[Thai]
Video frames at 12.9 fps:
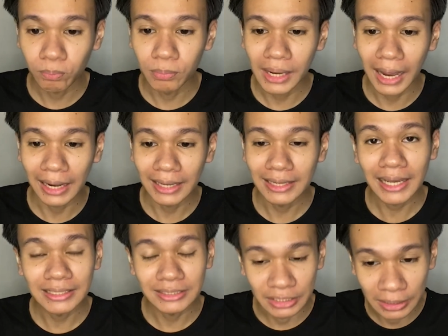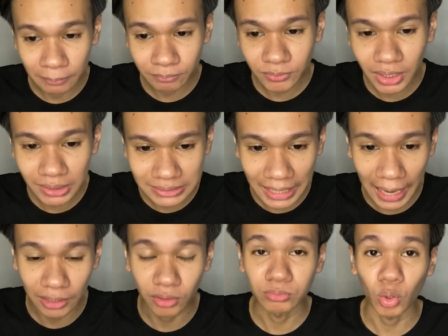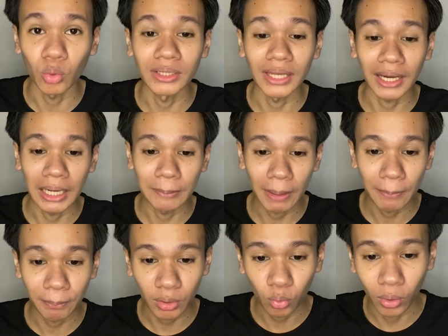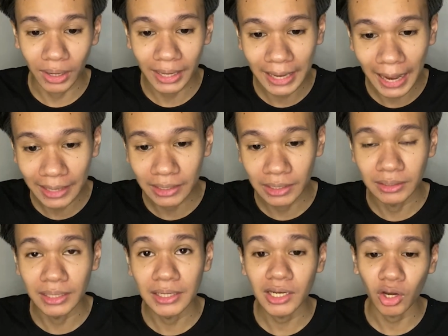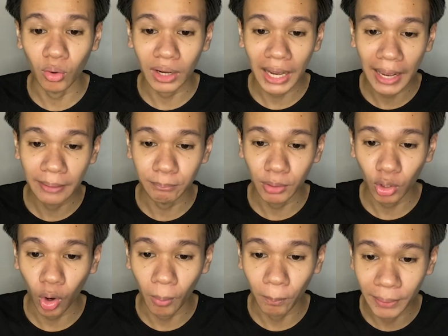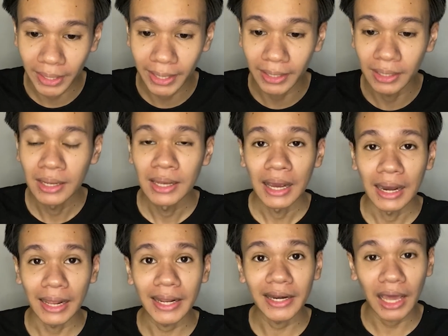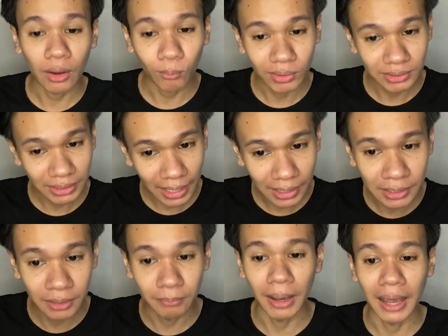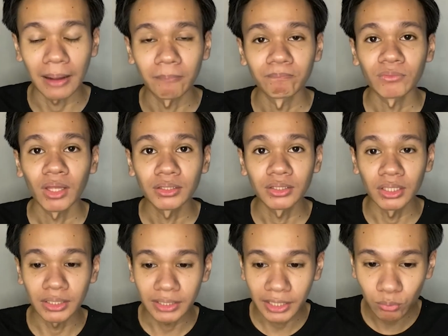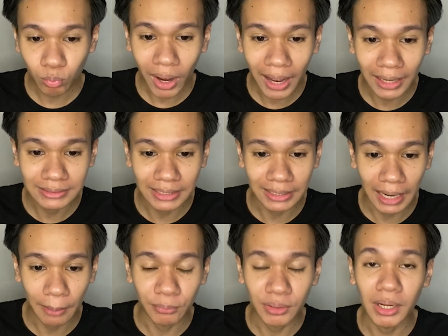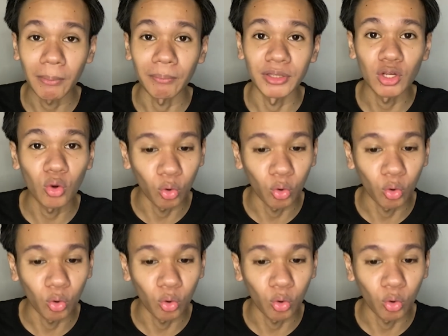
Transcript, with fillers: เพื่อหาไรายได้เสริม เนื่องจากตนเนี่ยเคยไปประกวดรายการหนึ่งในเรื่องของการประกอบเพลง และได้รางวัลชนะเลิศมา จึงคิดว่าจะทำเรื่องแบบนี้ล